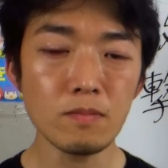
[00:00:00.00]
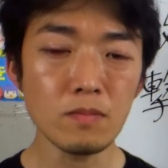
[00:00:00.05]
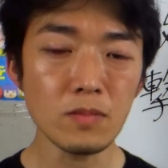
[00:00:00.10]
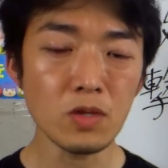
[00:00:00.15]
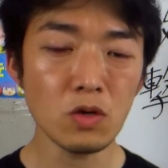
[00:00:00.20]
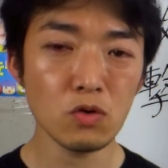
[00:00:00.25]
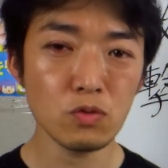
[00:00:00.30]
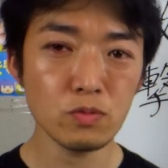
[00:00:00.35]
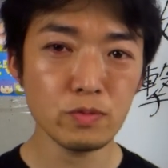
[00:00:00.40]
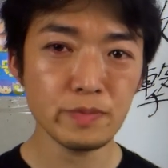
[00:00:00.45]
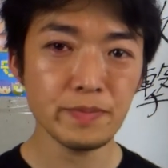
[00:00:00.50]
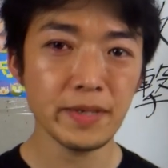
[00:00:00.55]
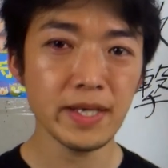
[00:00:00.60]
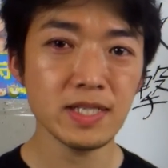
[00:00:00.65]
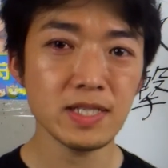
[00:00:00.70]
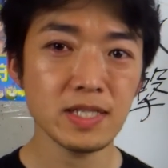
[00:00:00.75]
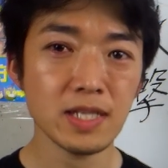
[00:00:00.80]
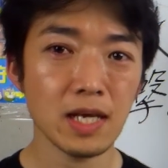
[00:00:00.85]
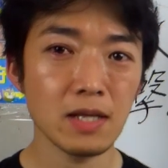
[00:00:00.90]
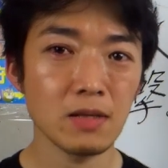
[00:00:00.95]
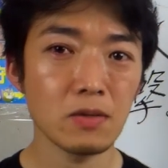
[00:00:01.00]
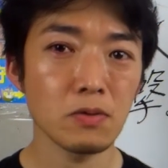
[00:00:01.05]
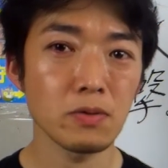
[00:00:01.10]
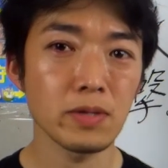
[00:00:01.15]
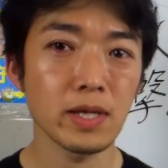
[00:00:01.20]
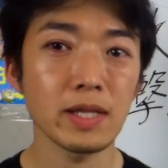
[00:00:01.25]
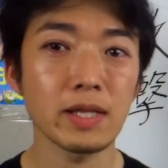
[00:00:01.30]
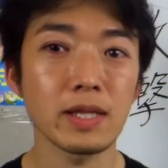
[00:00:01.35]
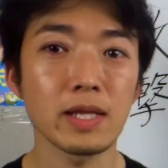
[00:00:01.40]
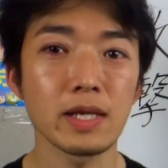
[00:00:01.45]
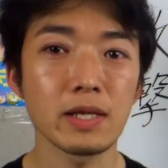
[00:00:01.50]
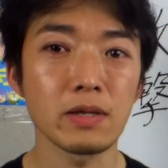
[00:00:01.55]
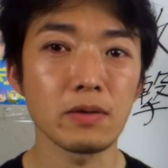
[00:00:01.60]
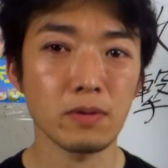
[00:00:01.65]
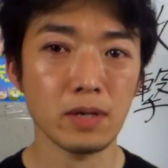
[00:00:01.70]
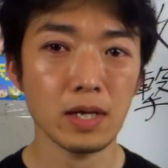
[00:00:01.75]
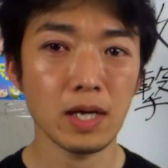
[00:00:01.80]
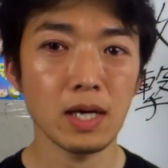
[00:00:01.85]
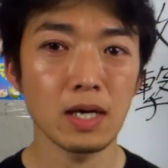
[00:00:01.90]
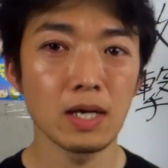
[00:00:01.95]
ホームページ担当だったりと
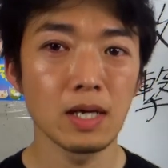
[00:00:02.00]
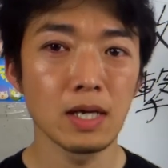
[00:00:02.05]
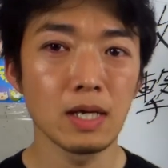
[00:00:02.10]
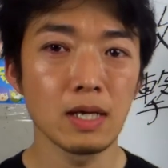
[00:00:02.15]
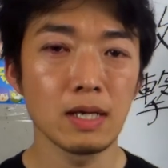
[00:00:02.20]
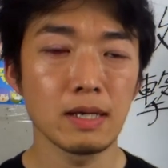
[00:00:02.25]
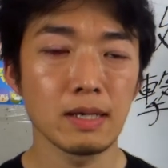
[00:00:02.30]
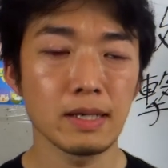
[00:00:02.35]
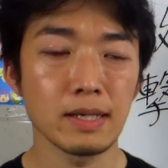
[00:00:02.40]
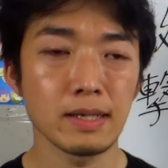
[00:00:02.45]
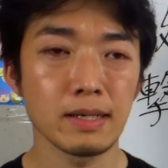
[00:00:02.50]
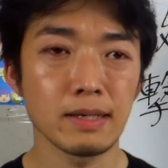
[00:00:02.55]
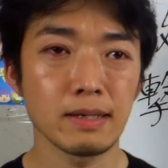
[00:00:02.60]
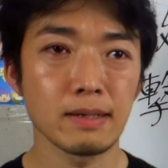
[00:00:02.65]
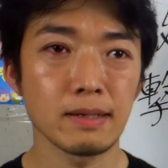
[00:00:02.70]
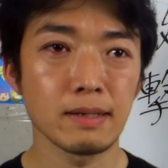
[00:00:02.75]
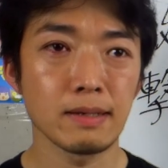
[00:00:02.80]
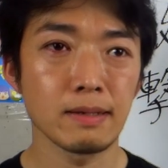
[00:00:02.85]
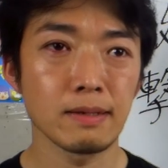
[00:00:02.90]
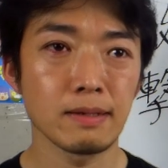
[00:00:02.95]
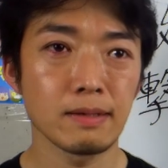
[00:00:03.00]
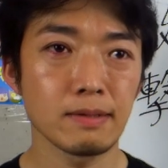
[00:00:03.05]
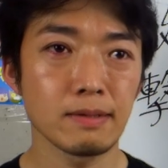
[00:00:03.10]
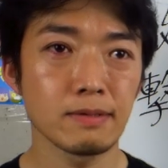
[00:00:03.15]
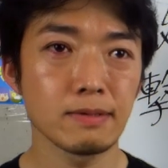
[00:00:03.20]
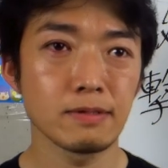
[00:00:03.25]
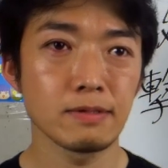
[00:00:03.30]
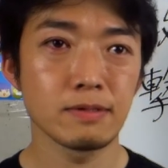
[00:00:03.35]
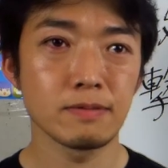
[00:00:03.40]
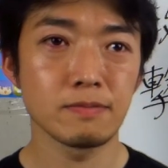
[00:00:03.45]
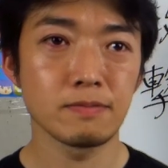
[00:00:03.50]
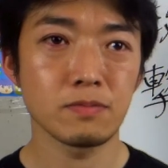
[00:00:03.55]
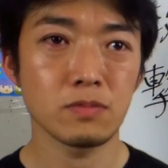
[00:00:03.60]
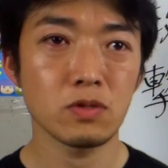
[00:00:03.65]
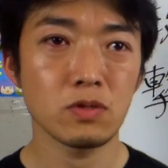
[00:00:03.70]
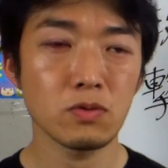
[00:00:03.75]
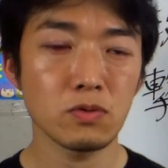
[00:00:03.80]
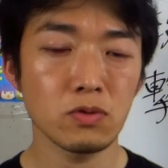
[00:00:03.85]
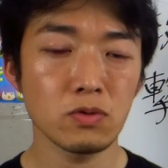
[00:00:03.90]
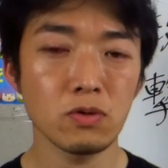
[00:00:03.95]
か、えー、
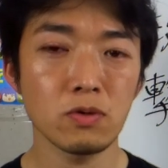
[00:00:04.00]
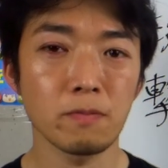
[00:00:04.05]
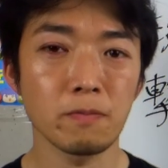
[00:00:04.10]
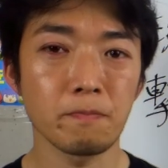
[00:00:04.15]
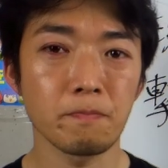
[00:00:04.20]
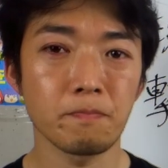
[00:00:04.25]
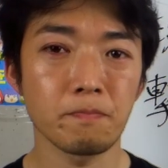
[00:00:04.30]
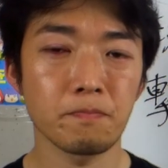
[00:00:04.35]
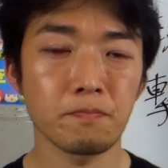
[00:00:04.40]
党の